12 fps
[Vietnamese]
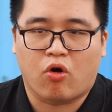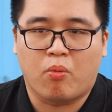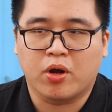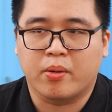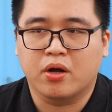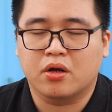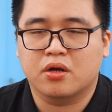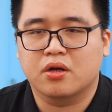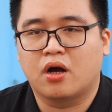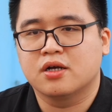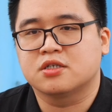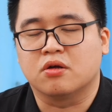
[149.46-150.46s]
có một cái mức
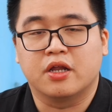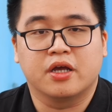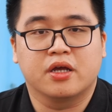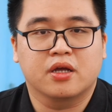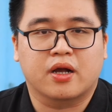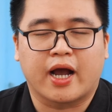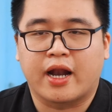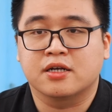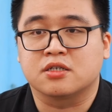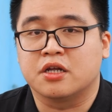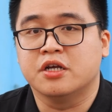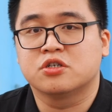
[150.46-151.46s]
uh, xử lý cái khả năng
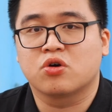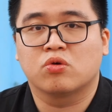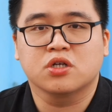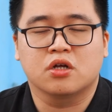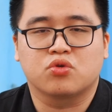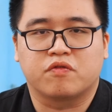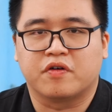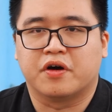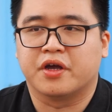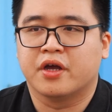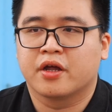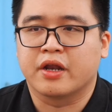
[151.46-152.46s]
xử lý i ét ô rất là tuyệt
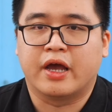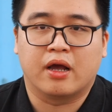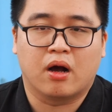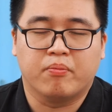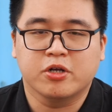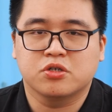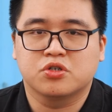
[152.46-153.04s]
vời, để ở mức i